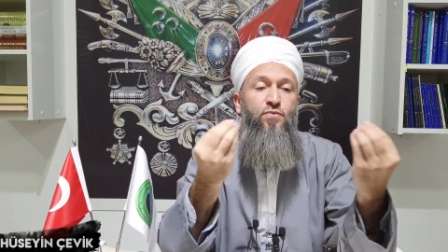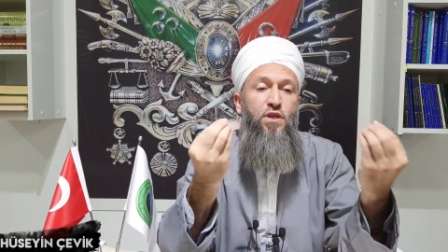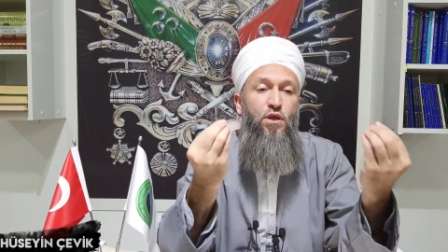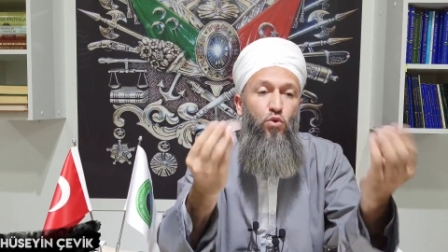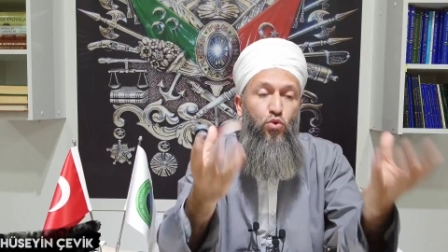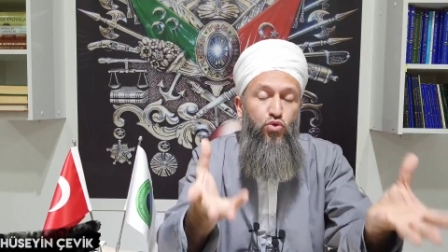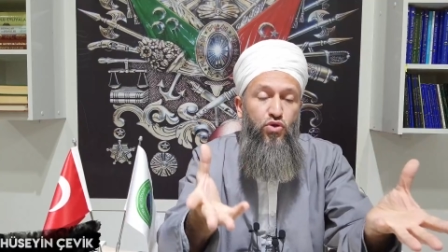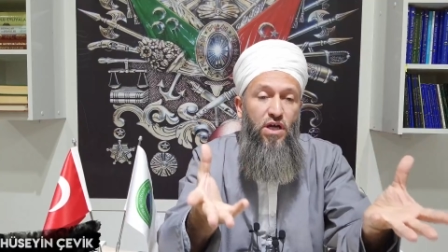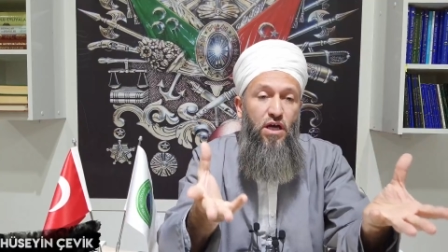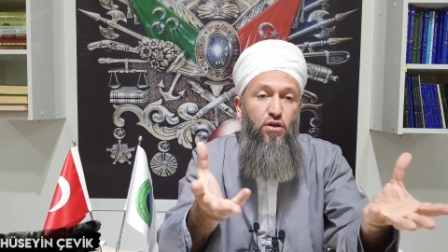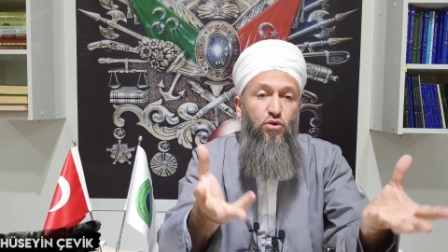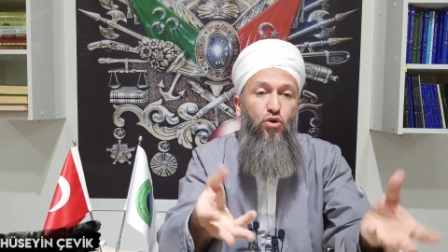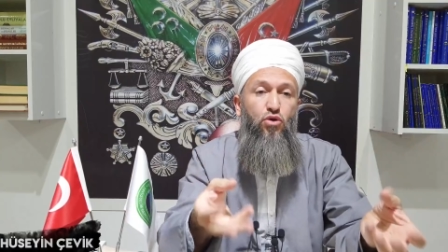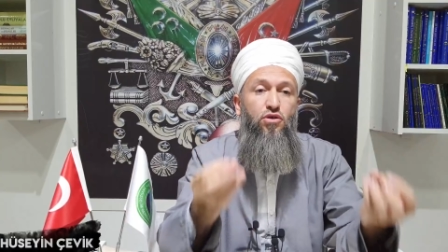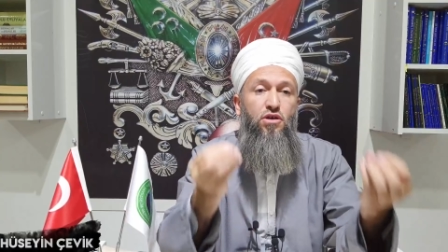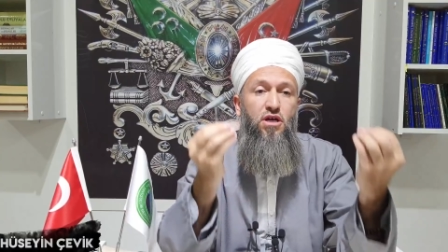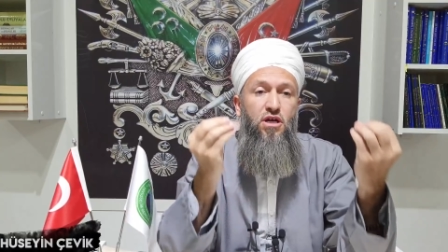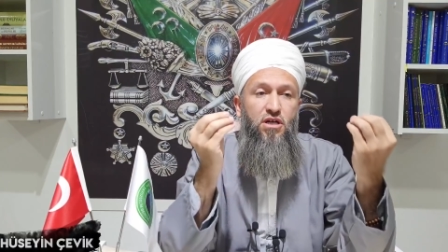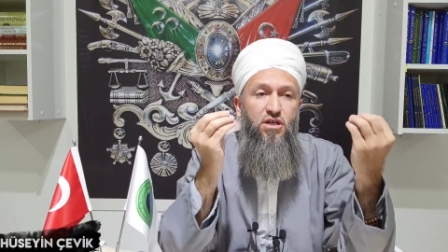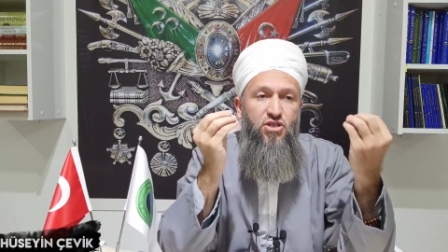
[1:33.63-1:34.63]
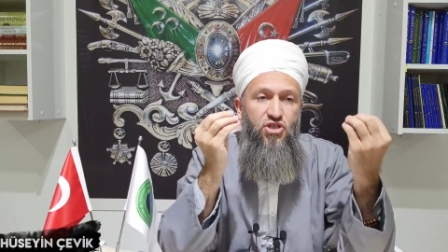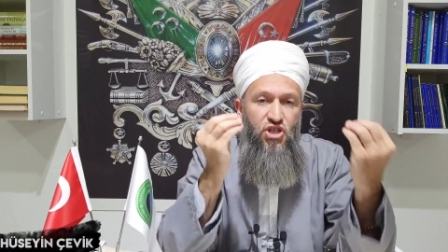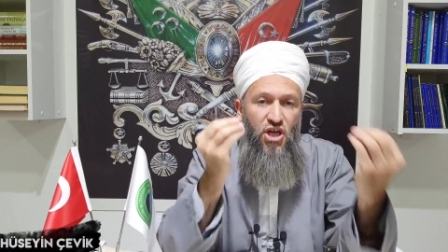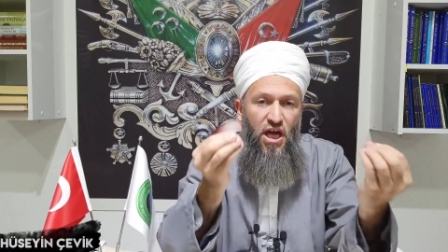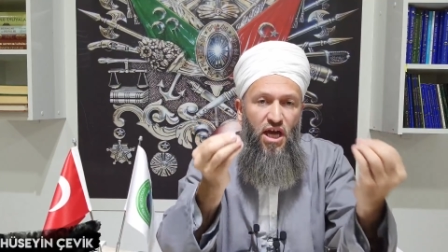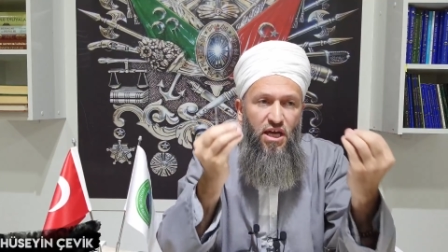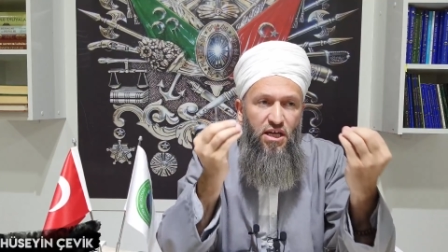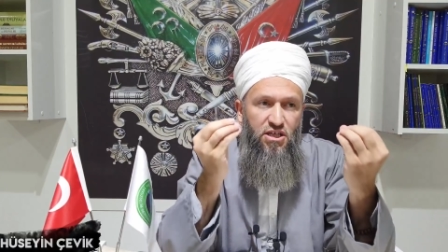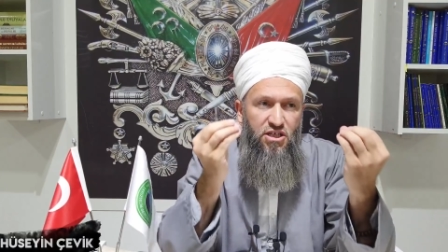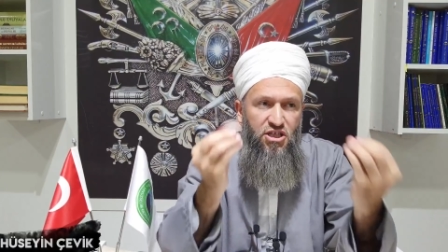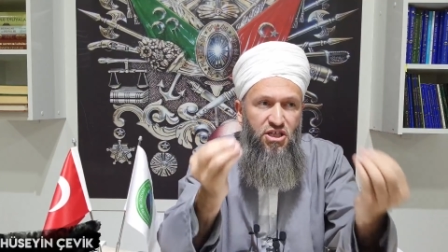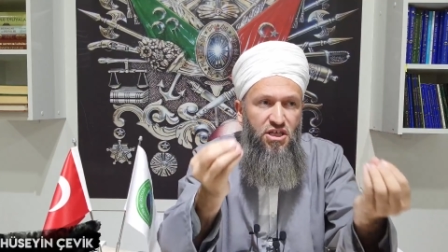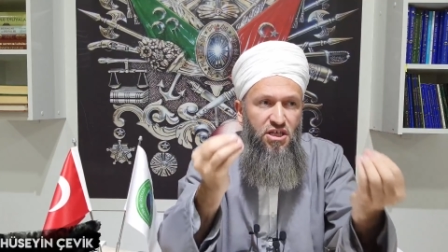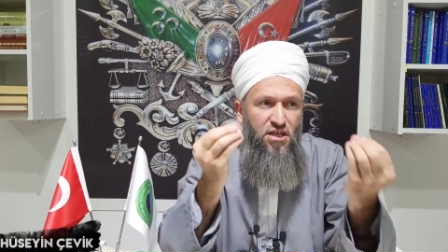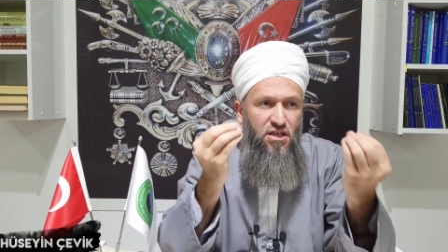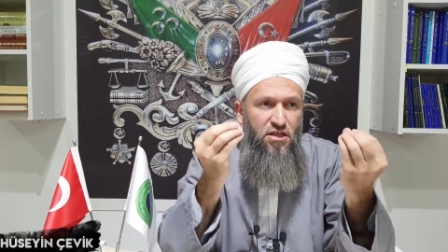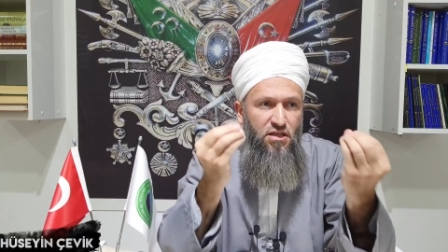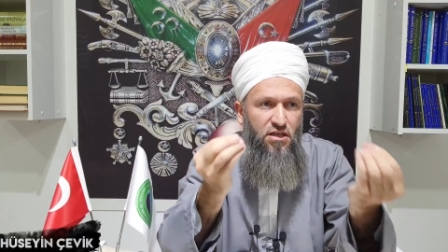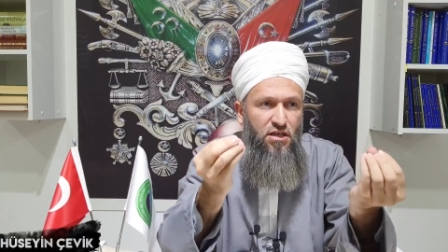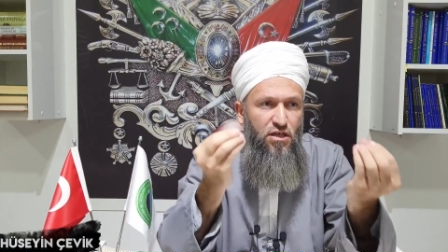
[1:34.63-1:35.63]
utanıyor.
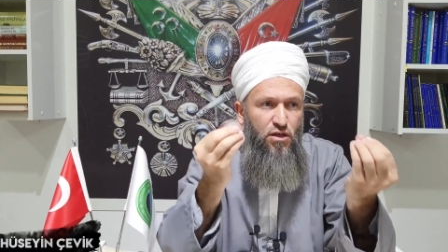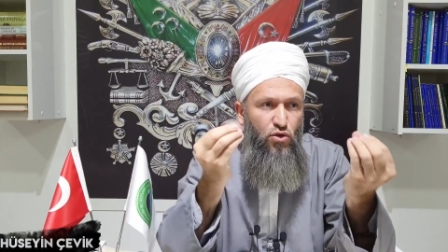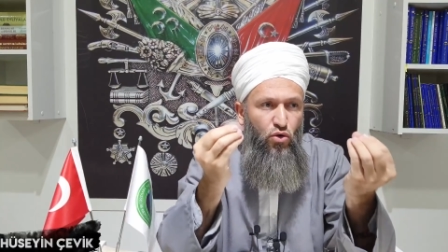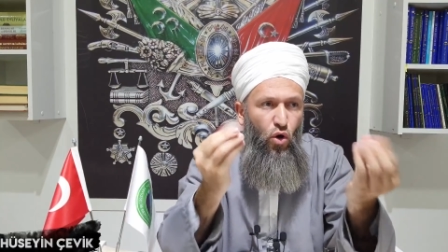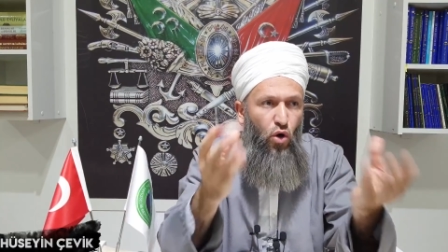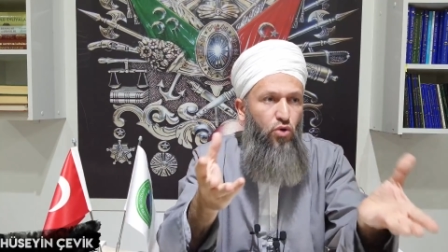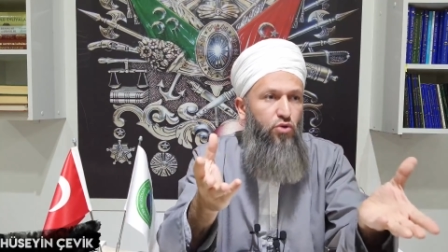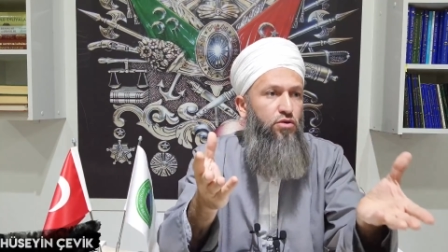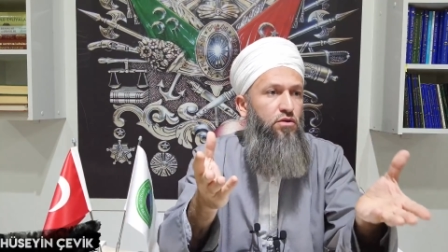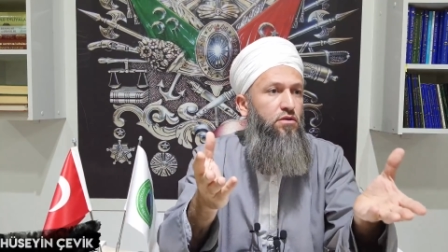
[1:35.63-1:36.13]
Çekiniyor.